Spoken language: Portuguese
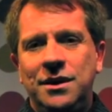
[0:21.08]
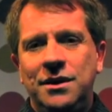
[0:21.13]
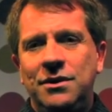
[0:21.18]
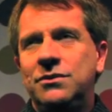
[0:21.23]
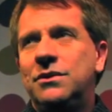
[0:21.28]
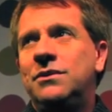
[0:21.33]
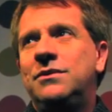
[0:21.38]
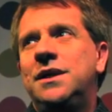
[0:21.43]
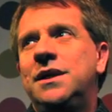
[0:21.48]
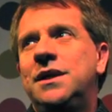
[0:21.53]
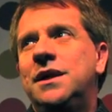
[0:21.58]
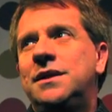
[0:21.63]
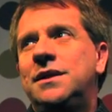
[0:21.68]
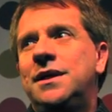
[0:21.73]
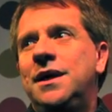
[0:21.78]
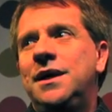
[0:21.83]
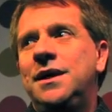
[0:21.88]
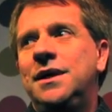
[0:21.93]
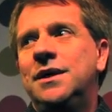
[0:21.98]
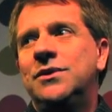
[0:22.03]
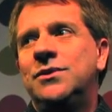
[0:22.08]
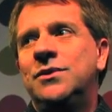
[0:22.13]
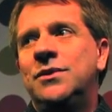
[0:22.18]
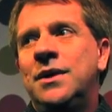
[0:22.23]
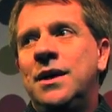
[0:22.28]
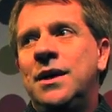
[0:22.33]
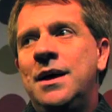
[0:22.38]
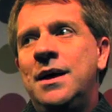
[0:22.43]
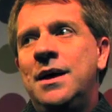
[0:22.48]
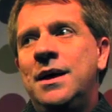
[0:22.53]
Eu não queria ter ido,
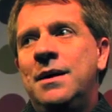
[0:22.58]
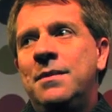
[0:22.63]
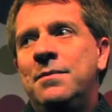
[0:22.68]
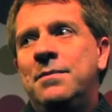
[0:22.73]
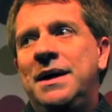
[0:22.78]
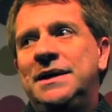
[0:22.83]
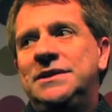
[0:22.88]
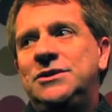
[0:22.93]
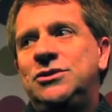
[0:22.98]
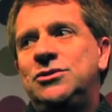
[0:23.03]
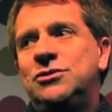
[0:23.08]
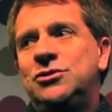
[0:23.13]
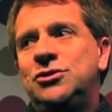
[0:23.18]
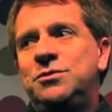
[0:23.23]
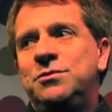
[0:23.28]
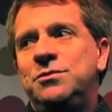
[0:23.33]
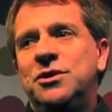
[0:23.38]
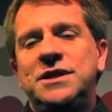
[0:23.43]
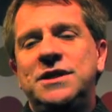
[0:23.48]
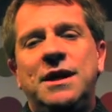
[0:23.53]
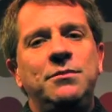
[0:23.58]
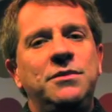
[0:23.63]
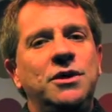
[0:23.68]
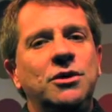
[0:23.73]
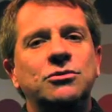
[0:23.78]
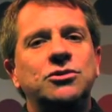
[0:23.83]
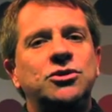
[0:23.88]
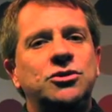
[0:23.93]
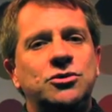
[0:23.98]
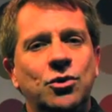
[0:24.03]
mas os meus
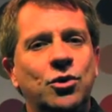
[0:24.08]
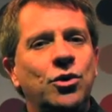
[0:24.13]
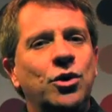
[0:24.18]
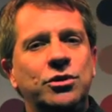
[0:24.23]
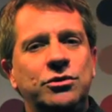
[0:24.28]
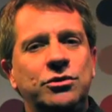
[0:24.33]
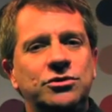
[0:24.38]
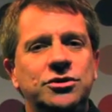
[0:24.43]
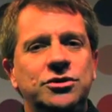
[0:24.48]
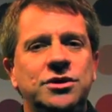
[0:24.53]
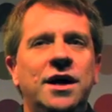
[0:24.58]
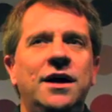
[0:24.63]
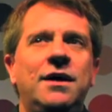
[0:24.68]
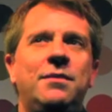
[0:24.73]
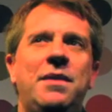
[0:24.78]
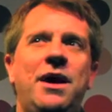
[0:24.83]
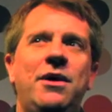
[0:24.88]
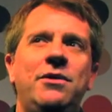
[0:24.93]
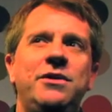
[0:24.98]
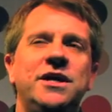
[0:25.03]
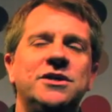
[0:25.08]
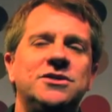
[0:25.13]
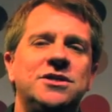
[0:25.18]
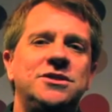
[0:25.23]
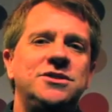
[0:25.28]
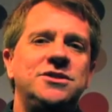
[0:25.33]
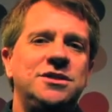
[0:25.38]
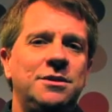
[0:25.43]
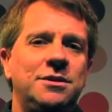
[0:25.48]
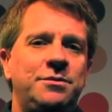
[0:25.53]
amigos todos, né, a maioria
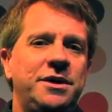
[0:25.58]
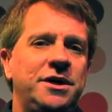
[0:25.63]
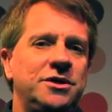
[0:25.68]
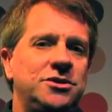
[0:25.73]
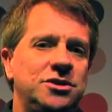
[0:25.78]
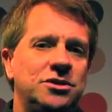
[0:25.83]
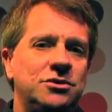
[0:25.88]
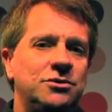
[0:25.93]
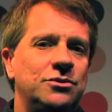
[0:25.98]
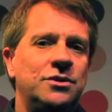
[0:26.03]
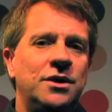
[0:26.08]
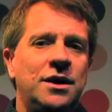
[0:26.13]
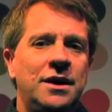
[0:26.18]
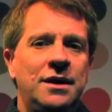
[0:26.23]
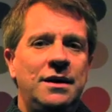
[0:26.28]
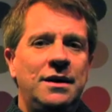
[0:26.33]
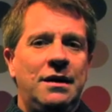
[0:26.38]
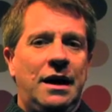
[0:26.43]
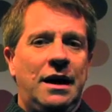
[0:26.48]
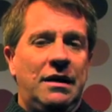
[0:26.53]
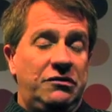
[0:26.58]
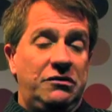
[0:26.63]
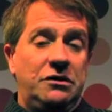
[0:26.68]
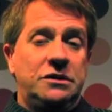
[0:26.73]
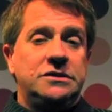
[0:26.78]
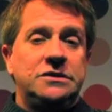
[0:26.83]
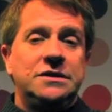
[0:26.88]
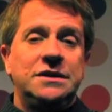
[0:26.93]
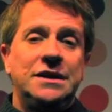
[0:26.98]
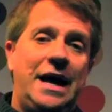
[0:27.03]
já tinha perdido a
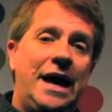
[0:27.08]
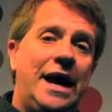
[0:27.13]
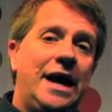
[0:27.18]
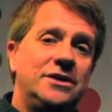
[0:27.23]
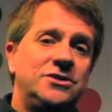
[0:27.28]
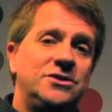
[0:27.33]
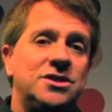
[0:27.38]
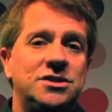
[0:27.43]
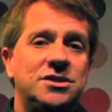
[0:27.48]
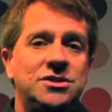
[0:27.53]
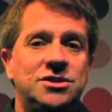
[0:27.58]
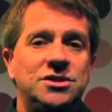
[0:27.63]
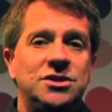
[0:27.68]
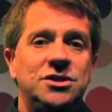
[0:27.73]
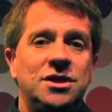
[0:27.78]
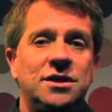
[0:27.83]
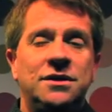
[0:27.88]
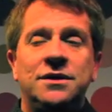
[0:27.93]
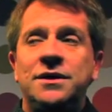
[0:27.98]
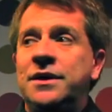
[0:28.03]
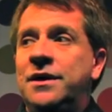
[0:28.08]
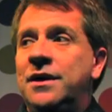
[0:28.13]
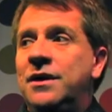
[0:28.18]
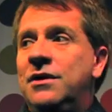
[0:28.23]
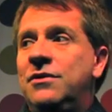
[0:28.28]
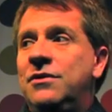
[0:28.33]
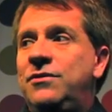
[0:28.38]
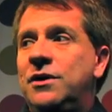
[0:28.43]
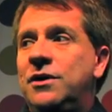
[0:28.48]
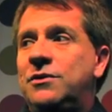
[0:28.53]
virgindade, já tinha
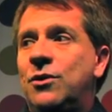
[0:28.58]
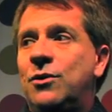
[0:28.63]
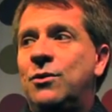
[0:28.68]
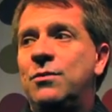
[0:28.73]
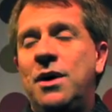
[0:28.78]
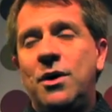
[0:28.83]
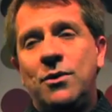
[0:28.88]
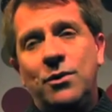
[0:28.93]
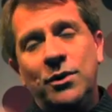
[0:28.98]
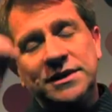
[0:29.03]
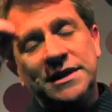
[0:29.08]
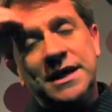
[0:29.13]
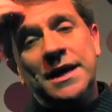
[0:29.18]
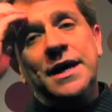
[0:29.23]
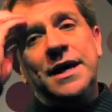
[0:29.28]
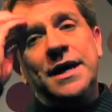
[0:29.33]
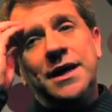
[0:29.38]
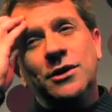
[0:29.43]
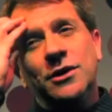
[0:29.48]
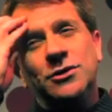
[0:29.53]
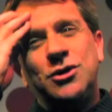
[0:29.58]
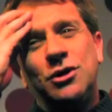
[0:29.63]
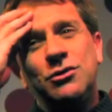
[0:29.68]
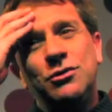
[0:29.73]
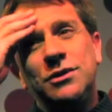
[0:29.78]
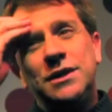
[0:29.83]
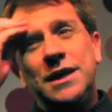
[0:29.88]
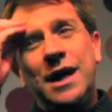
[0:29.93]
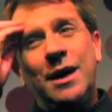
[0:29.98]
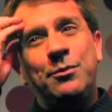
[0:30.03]
feito alguma coisa. E eu sou
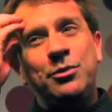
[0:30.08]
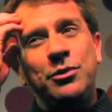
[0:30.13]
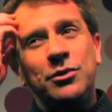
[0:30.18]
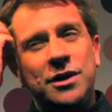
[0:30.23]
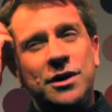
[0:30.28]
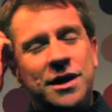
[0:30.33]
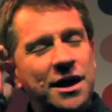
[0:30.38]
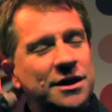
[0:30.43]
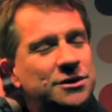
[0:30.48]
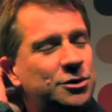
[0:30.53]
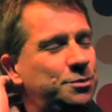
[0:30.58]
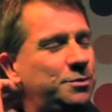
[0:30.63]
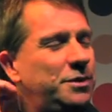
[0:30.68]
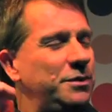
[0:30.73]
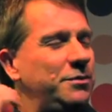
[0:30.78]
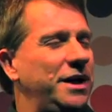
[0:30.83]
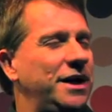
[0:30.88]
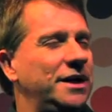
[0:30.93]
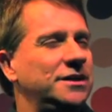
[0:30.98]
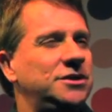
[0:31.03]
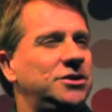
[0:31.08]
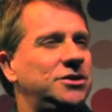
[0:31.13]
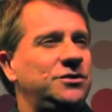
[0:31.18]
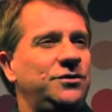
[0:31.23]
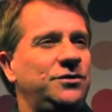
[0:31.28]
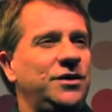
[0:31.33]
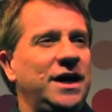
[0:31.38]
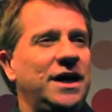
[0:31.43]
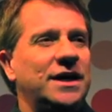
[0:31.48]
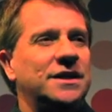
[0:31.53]
de um tempo que as primeiras
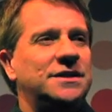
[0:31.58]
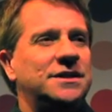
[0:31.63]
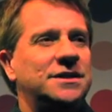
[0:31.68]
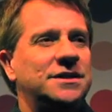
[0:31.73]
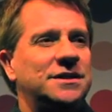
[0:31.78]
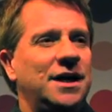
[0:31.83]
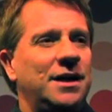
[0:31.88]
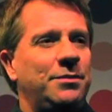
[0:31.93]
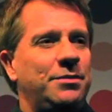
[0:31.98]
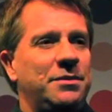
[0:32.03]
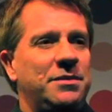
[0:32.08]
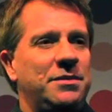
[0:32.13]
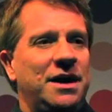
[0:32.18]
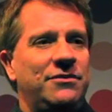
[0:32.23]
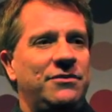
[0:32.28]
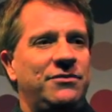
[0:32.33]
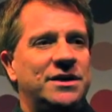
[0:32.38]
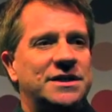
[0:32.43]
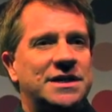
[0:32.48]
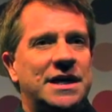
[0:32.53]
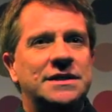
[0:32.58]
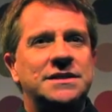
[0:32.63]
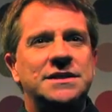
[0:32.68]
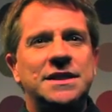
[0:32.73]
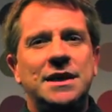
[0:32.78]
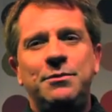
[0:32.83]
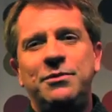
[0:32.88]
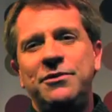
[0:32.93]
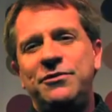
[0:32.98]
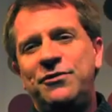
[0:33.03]
vezes, né, a primeira vez era
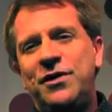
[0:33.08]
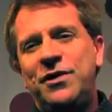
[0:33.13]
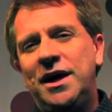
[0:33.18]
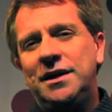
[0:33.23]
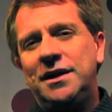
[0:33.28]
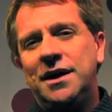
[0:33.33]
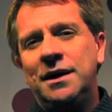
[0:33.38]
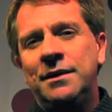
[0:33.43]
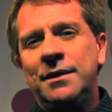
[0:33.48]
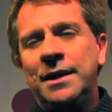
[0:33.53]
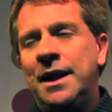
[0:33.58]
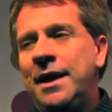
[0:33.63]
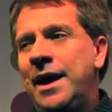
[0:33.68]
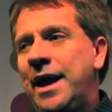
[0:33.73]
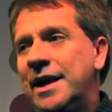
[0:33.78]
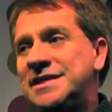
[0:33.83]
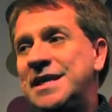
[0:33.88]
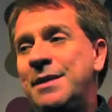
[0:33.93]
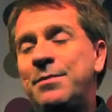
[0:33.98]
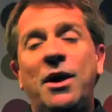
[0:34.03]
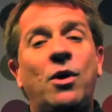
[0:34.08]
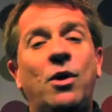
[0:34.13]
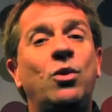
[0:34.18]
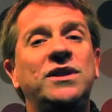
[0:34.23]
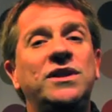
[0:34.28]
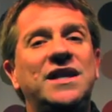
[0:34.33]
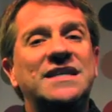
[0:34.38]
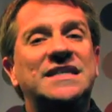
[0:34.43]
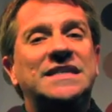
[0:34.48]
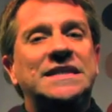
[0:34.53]
sempre feita, sempre
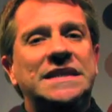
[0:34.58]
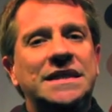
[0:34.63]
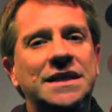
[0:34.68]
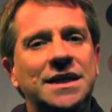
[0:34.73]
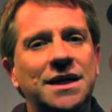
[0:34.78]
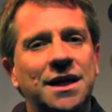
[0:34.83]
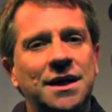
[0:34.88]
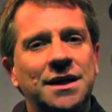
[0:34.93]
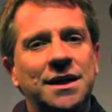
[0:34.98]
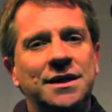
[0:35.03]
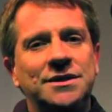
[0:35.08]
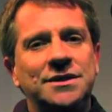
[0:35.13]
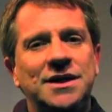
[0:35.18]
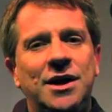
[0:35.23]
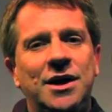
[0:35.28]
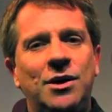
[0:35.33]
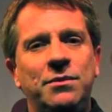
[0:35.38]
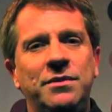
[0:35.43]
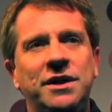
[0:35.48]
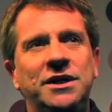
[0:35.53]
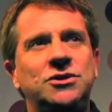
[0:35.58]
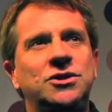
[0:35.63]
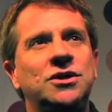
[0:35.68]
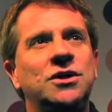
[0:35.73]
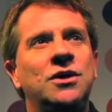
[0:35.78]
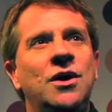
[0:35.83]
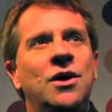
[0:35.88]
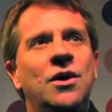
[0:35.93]
acontecia, né, geralmente